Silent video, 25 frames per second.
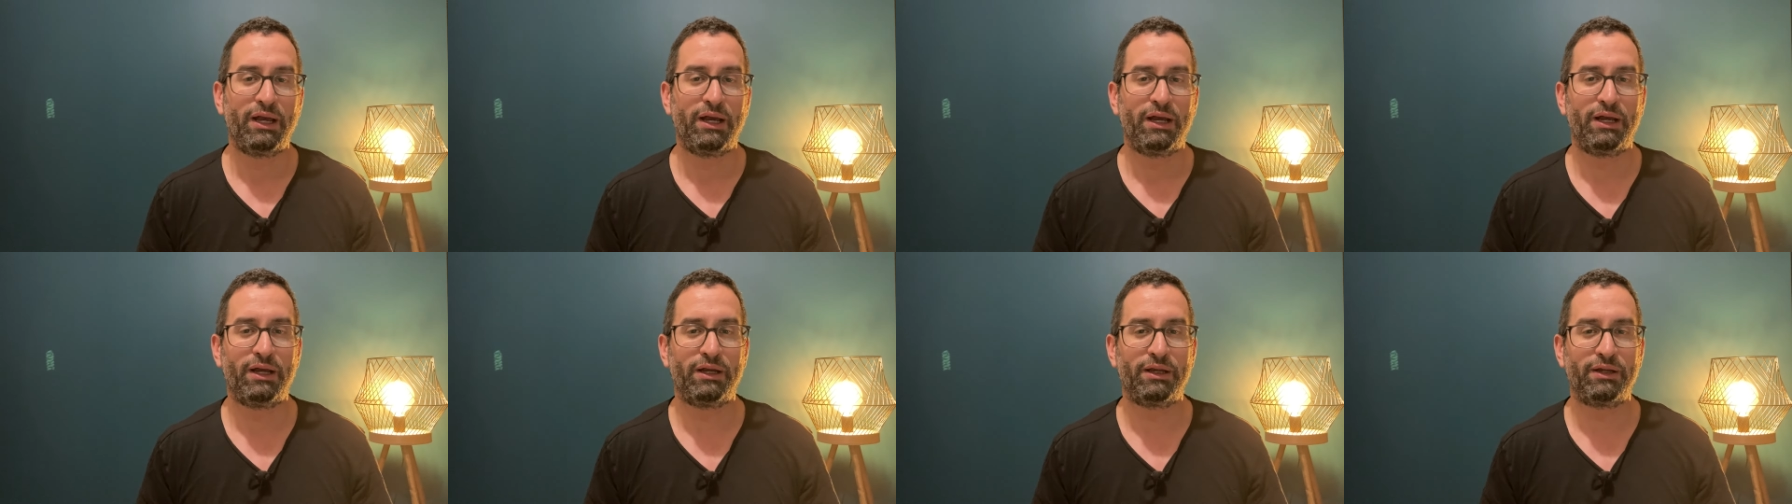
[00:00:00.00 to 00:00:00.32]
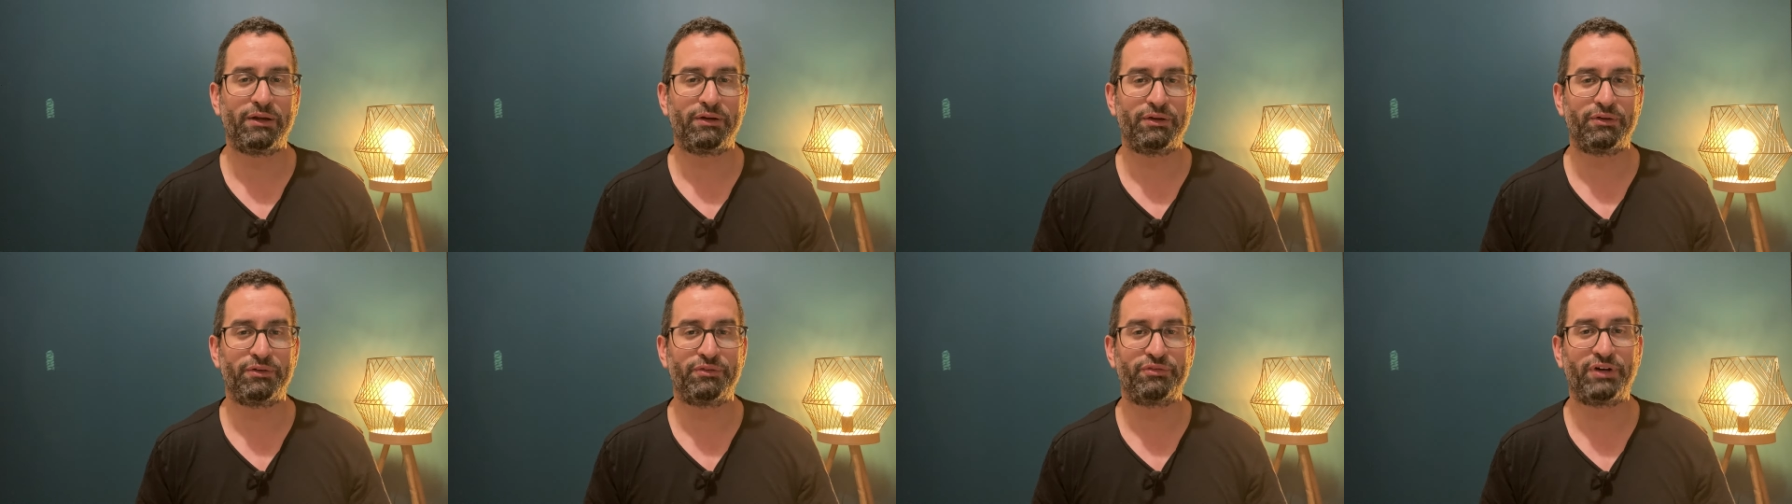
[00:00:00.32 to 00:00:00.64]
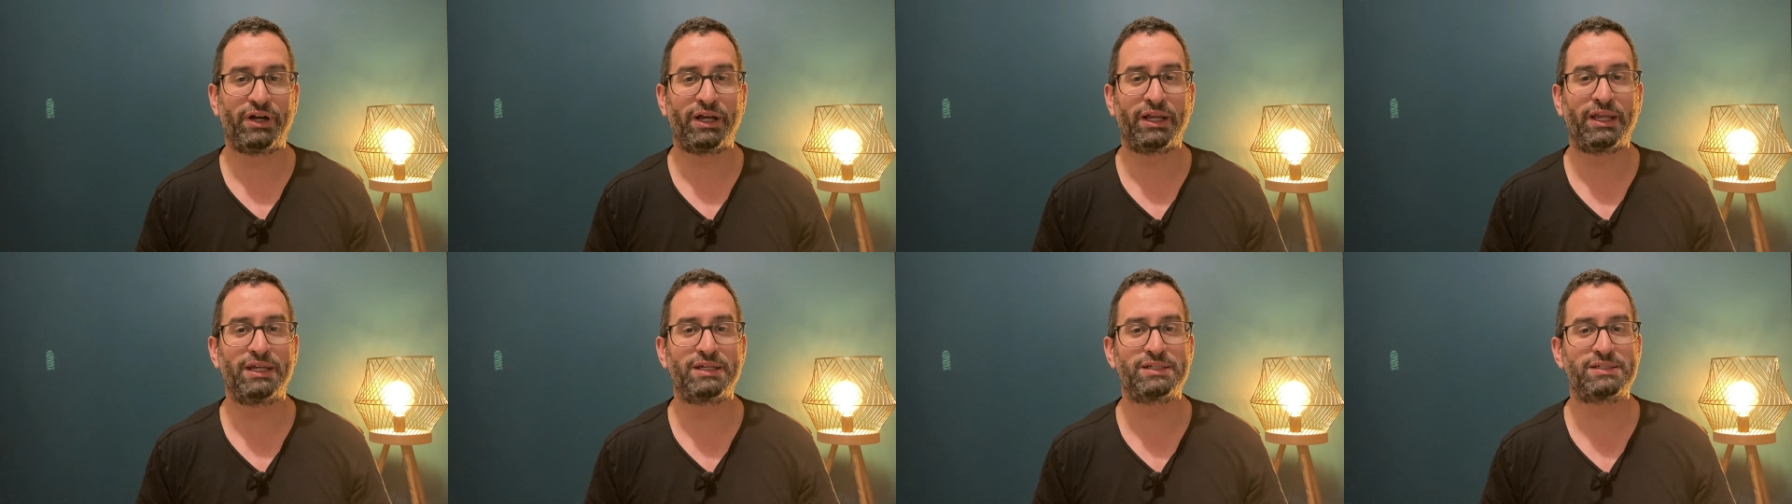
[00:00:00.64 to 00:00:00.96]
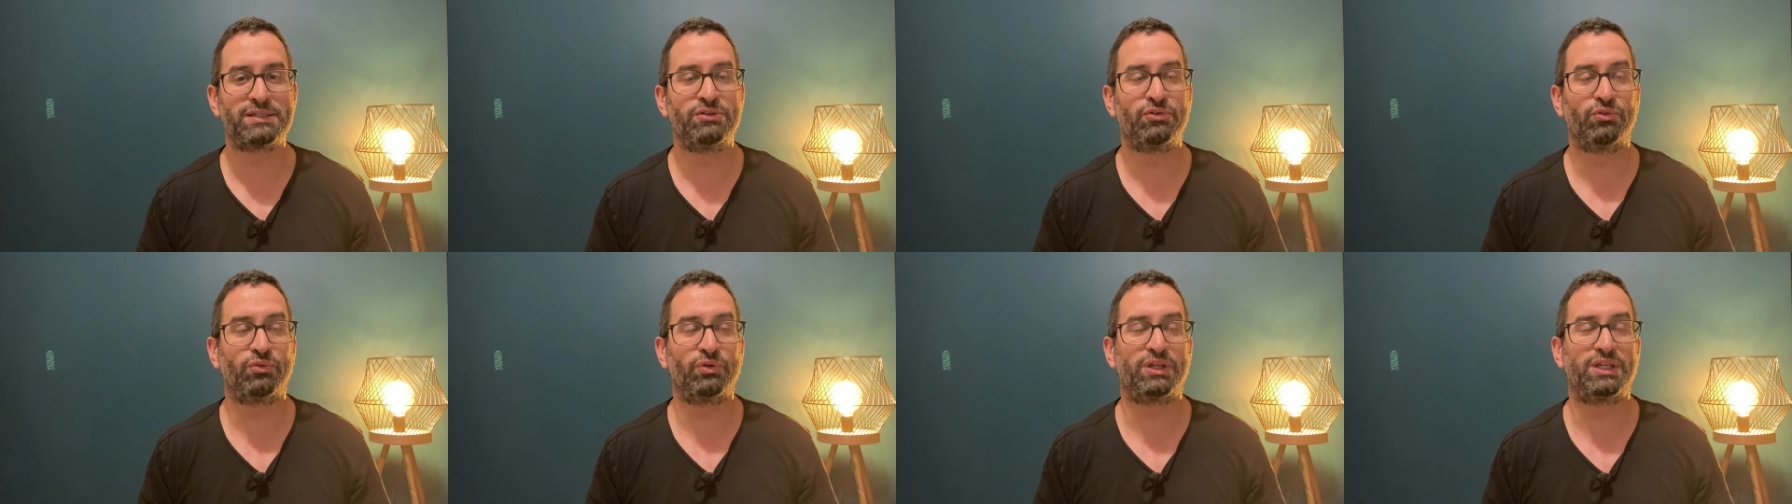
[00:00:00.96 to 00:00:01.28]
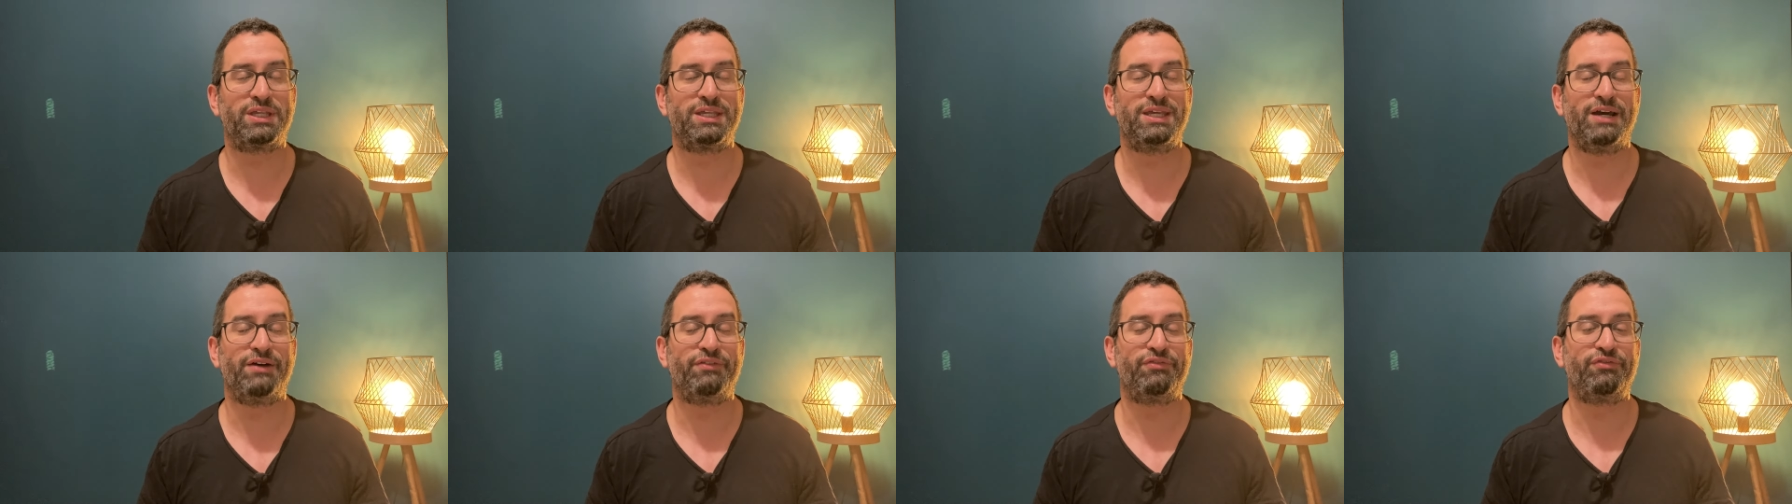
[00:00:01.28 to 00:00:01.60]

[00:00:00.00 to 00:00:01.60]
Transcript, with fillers: Euh, Vargas, donc, qui a